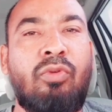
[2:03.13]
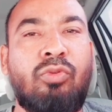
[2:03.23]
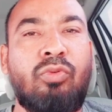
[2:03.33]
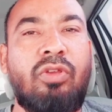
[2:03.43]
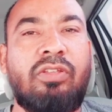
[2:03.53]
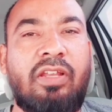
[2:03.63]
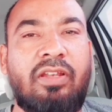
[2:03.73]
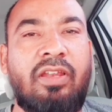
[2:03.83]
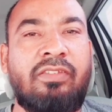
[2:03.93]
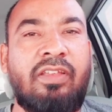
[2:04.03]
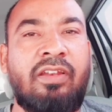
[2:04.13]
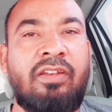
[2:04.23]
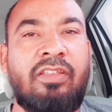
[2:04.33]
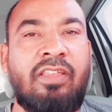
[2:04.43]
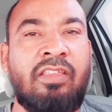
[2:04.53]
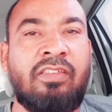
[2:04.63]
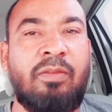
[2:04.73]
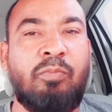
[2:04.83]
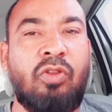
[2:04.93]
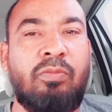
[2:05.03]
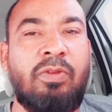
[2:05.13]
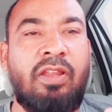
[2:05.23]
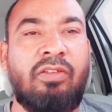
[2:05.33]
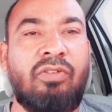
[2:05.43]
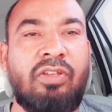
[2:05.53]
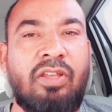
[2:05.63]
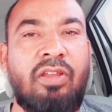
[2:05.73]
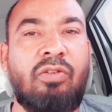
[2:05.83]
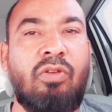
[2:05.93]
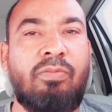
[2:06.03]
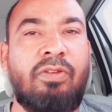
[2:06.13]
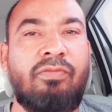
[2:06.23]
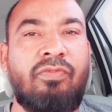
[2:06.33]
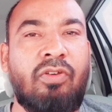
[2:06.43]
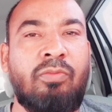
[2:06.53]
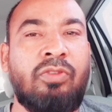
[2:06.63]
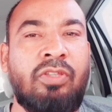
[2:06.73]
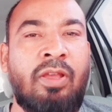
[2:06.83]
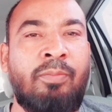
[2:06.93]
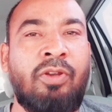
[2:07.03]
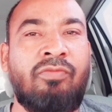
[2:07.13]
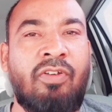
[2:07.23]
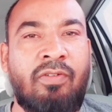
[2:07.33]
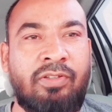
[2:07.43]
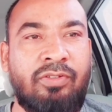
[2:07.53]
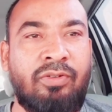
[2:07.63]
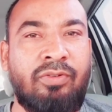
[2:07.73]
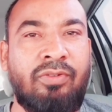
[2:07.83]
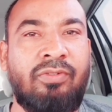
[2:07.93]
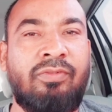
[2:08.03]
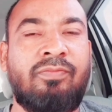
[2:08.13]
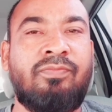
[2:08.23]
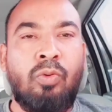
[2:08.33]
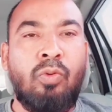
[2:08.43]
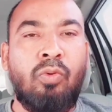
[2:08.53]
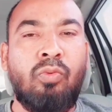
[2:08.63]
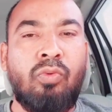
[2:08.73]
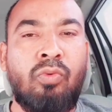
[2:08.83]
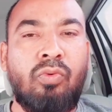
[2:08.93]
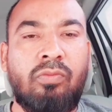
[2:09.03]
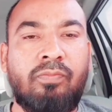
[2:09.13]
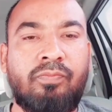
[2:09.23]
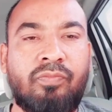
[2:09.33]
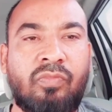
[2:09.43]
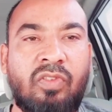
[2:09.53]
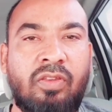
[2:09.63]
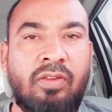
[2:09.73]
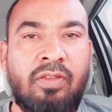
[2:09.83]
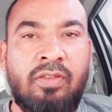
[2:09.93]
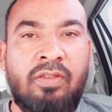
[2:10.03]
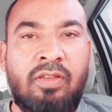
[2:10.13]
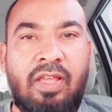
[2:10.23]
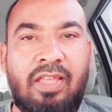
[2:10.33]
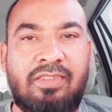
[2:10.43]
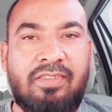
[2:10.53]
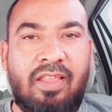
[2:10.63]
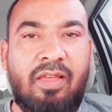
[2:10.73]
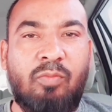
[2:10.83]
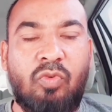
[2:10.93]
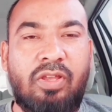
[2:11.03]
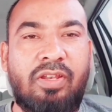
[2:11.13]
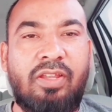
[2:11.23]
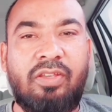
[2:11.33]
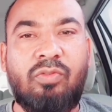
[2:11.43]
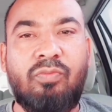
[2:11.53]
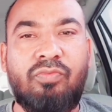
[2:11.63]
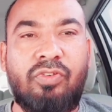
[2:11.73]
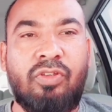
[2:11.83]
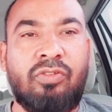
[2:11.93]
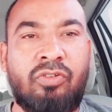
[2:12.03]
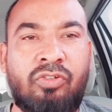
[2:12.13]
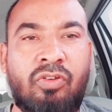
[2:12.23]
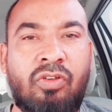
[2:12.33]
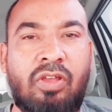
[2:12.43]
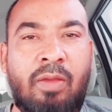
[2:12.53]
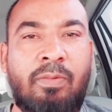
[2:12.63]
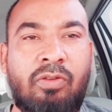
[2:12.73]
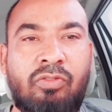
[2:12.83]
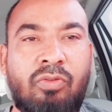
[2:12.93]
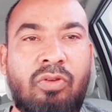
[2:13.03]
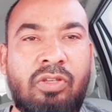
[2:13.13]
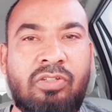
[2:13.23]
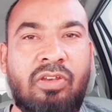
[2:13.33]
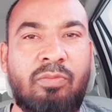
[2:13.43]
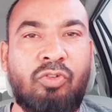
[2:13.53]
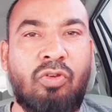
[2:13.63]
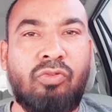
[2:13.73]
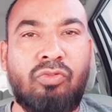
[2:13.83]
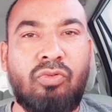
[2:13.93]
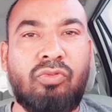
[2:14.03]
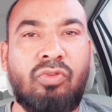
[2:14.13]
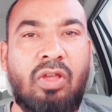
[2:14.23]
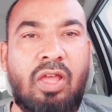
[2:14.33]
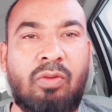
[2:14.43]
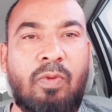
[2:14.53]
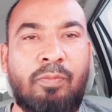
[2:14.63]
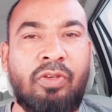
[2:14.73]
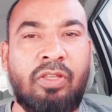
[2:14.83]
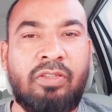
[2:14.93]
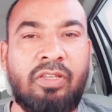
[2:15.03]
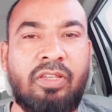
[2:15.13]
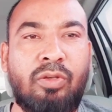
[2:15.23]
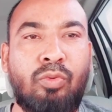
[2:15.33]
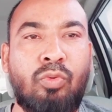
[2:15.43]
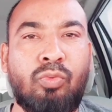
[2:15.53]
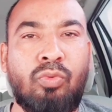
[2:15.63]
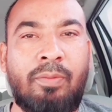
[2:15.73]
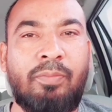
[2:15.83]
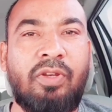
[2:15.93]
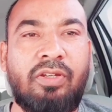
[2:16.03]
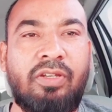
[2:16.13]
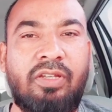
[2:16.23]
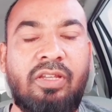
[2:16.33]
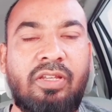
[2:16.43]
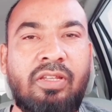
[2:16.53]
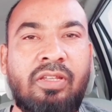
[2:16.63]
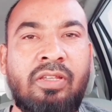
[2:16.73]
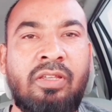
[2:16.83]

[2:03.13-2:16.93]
ওরা ওদের কাজ এটা আপনাকে প্রশ্ন করা আপনার প্রশ্নের উত্তর দিতে হবে আপনি বলেন বা যে কোনো বিজনেস পলিসি আছে আমার বাইয়ের বিজনেস আছে বা বা যে কোনো একটা উদাহরণ দেন